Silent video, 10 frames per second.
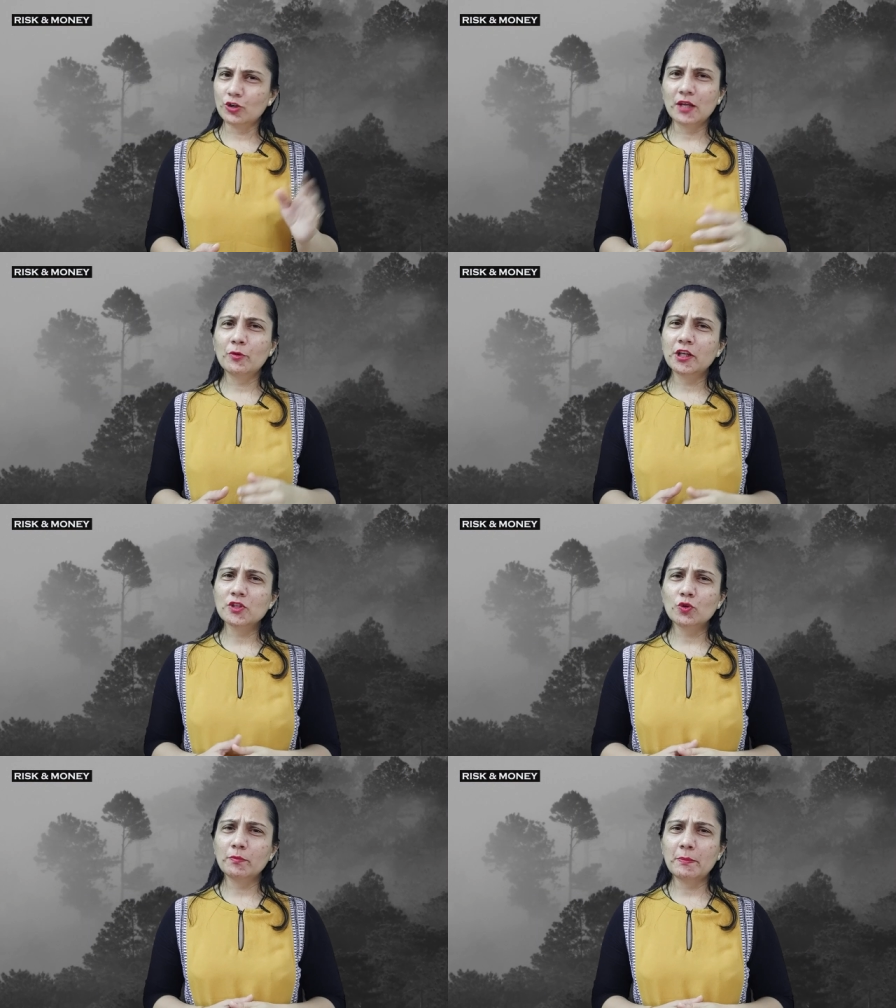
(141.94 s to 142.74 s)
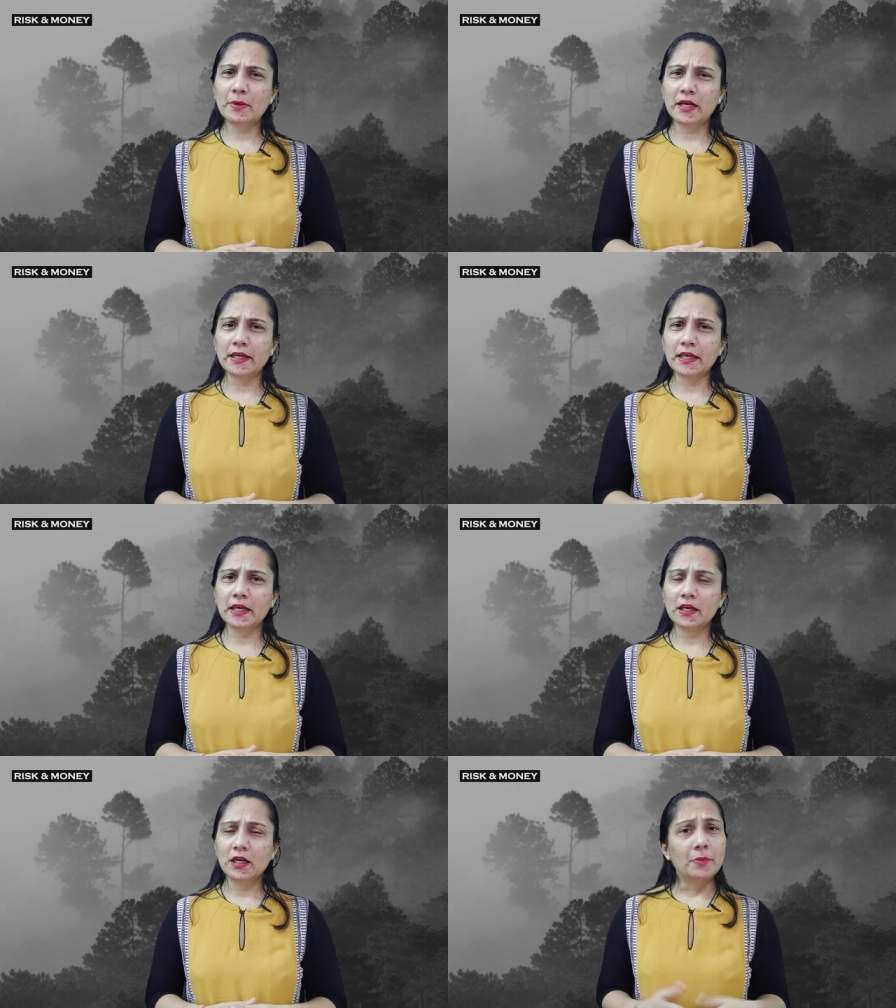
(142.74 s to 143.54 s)
छोटे मोटे स्कूल में पढ़
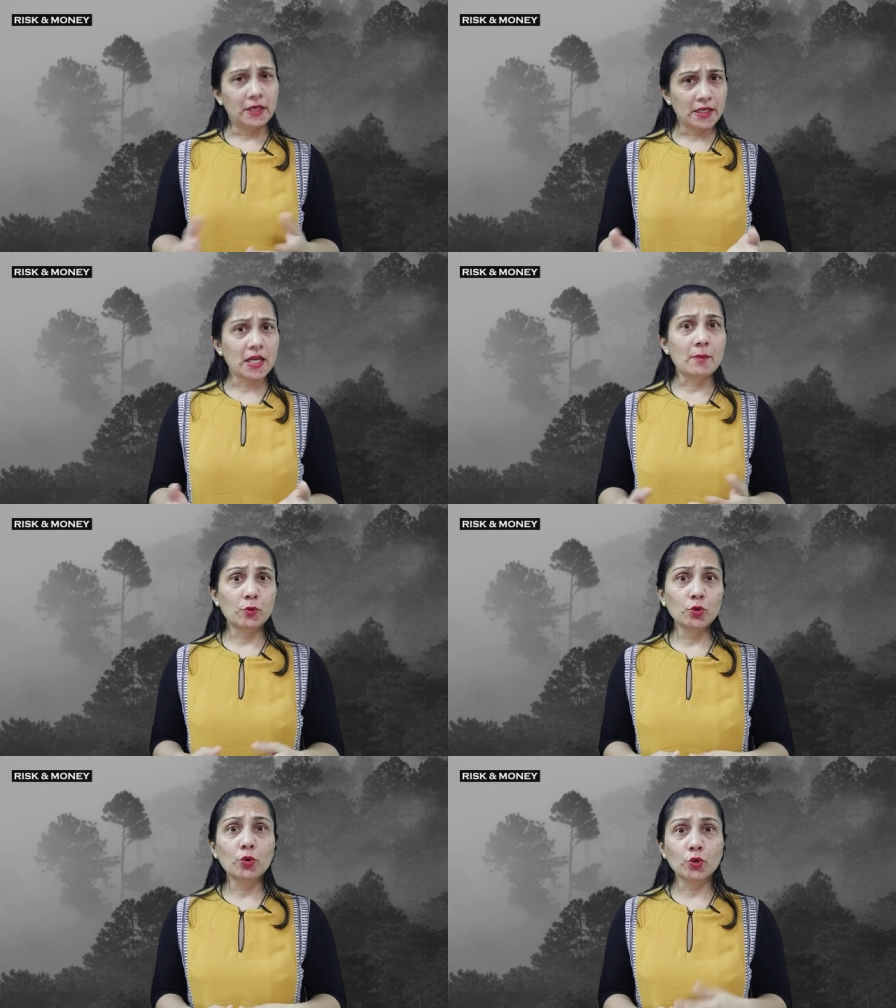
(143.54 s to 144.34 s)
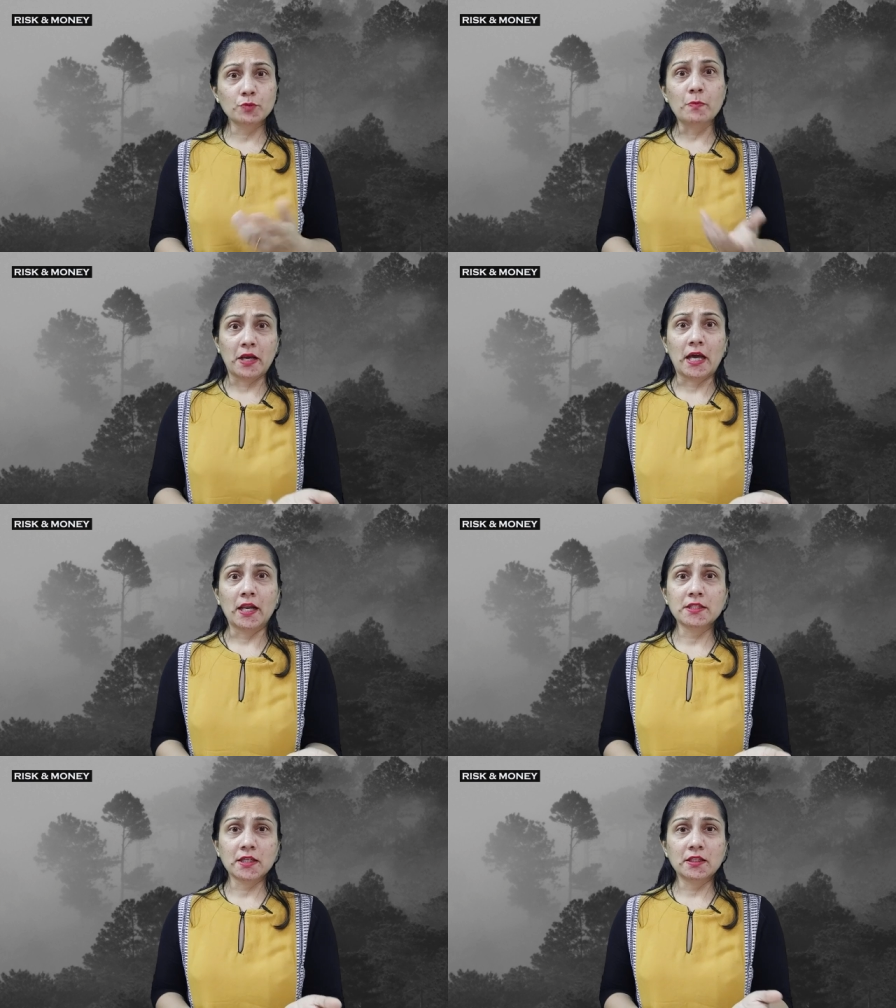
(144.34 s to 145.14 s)
लेंगे भले ही आप उनको कुछ
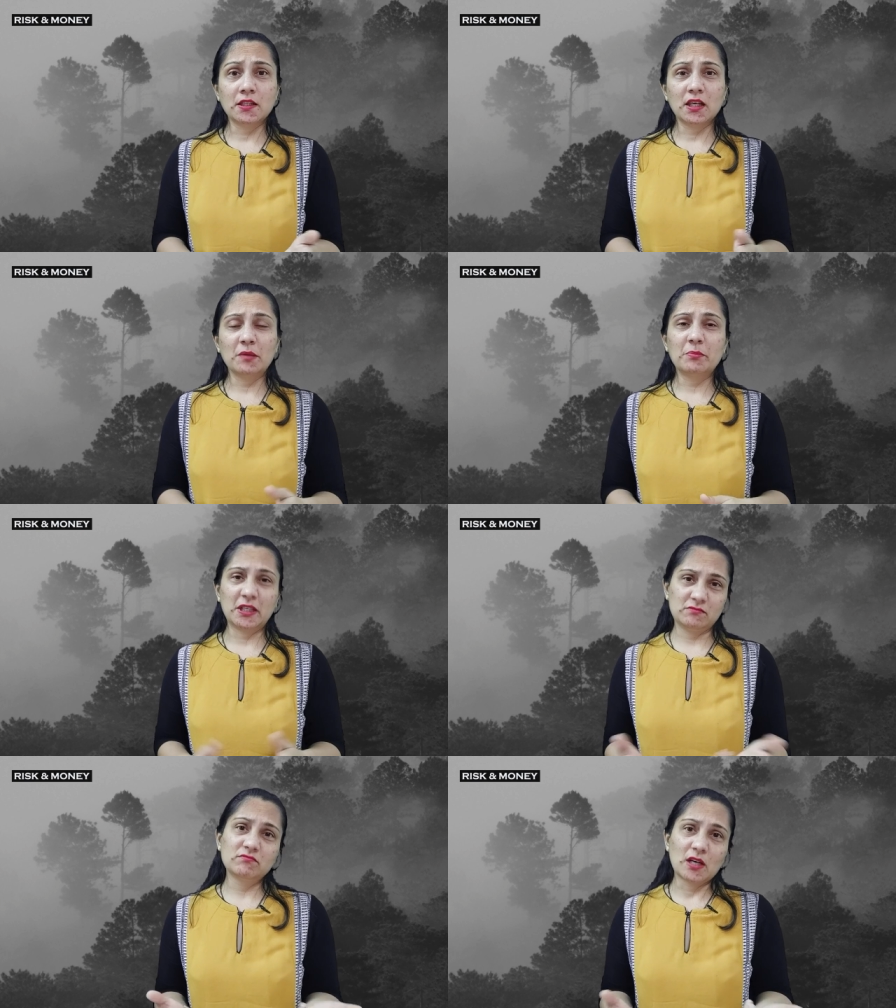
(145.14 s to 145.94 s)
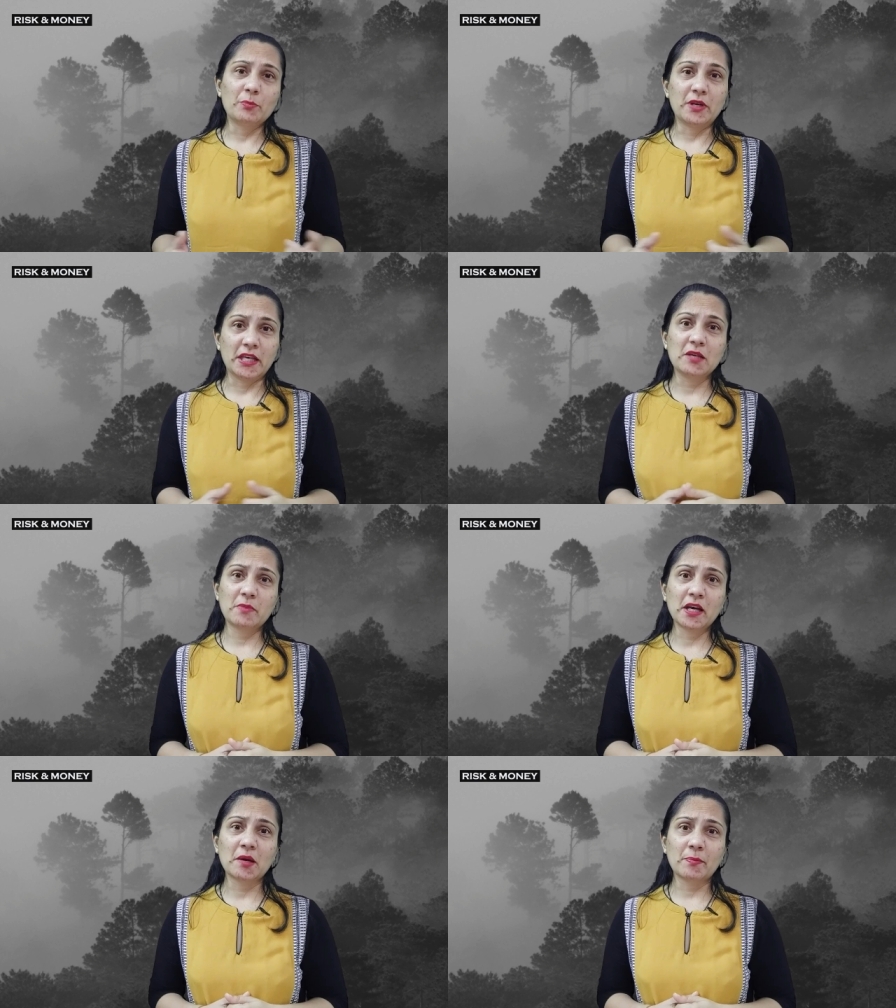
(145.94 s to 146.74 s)
बनाना चाहते थे बट अब नहीं बना